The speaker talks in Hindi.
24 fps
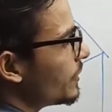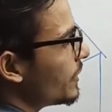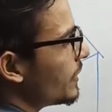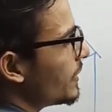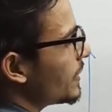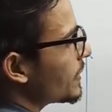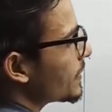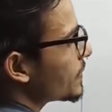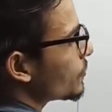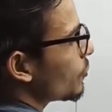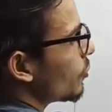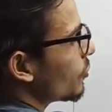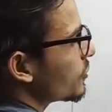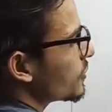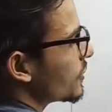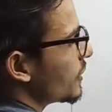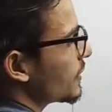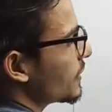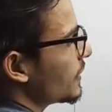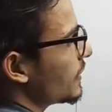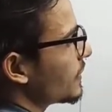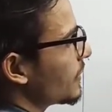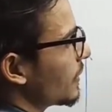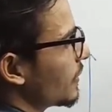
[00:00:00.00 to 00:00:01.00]
में एक शॉर्ट
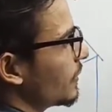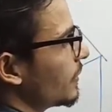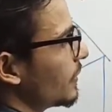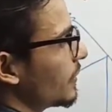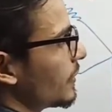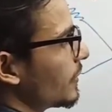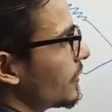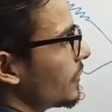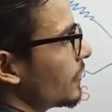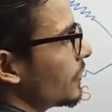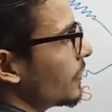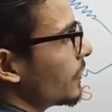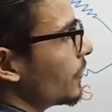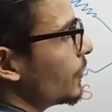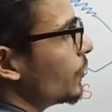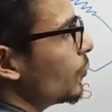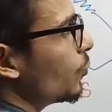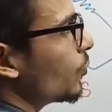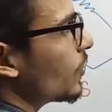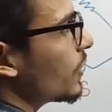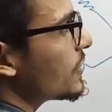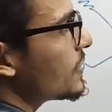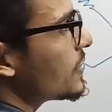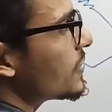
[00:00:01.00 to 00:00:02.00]
सर्किट कर दे
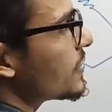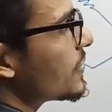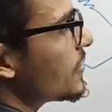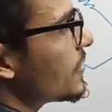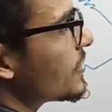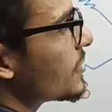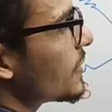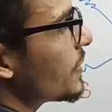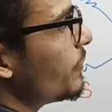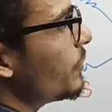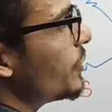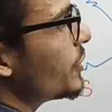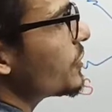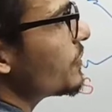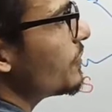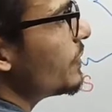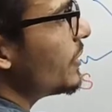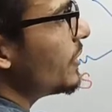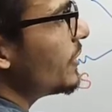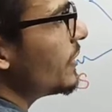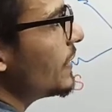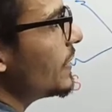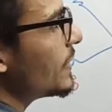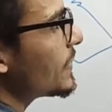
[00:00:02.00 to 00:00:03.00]
दो रजिस्टेंस के बीच
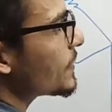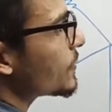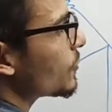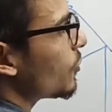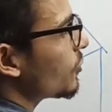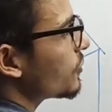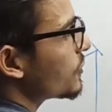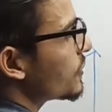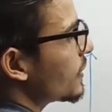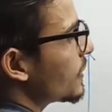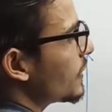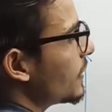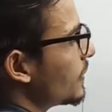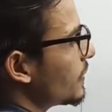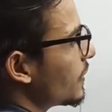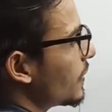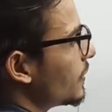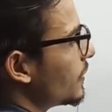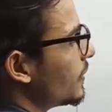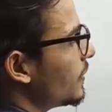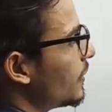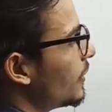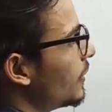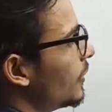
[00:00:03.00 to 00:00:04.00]
में एक शॉर्ट सर्किट
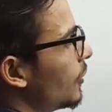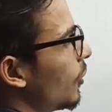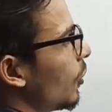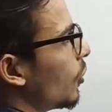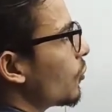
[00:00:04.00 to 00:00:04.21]
कर दे